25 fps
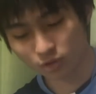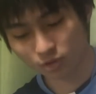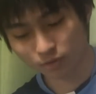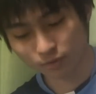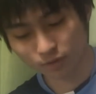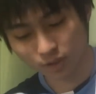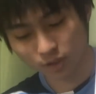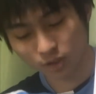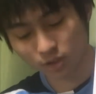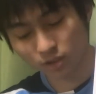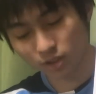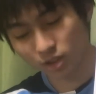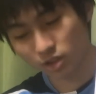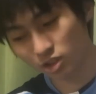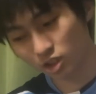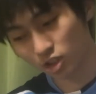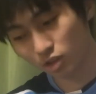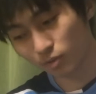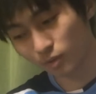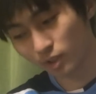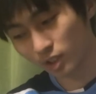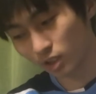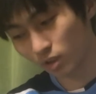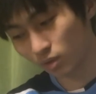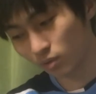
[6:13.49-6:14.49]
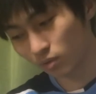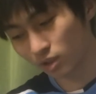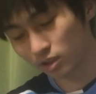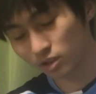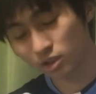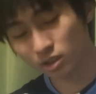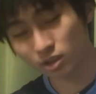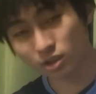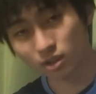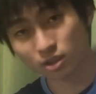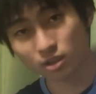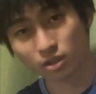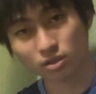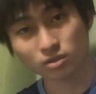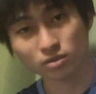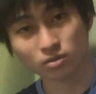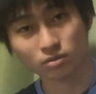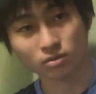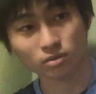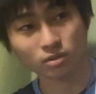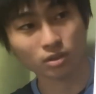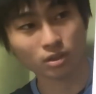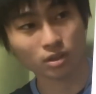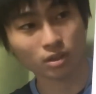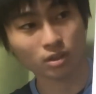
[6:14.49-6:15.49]
よりはな確か生まれの方がついた気がする
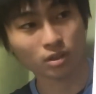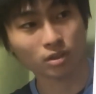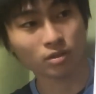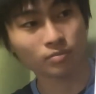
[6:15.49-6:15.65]
んで